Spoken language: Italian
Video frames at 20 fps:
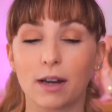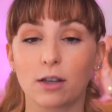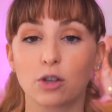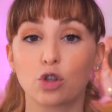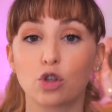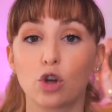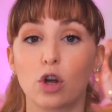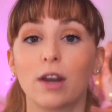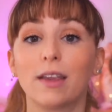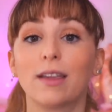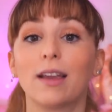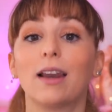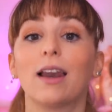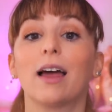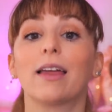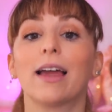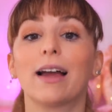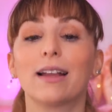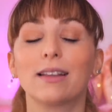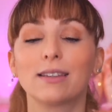la storia
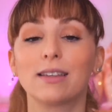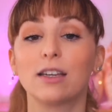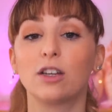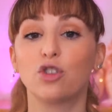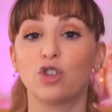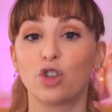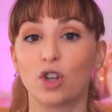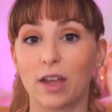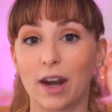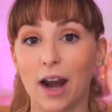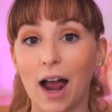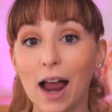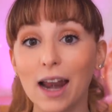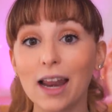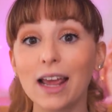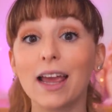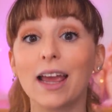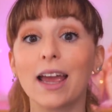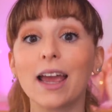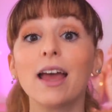della danza in
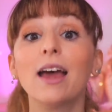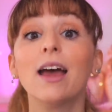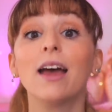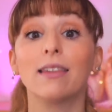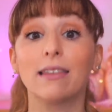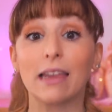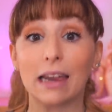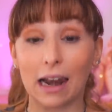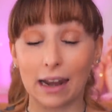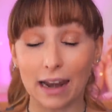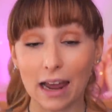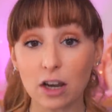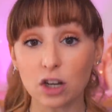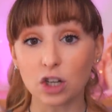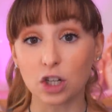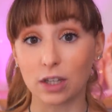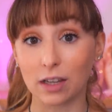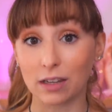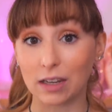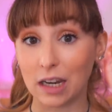generale e della
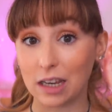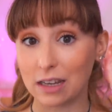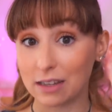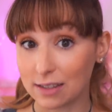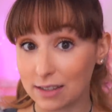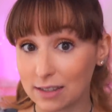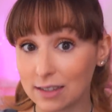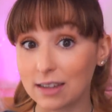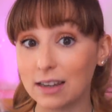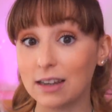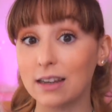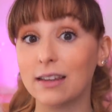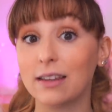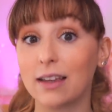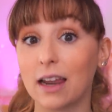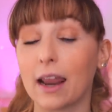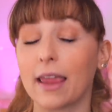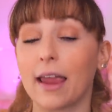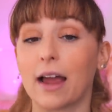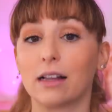nascita degli stili
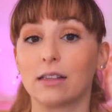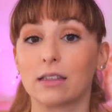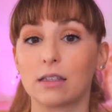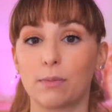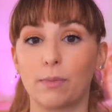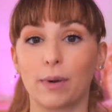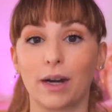della danza,